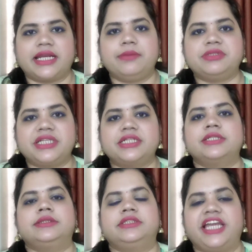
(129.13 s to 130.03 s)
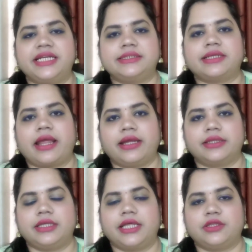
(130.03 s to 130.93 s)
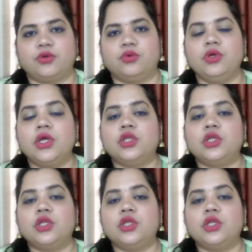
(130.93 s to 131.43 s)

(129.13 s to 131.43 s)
सारे लिपस्टिक शेड्स ट्राई करती रहती हूँ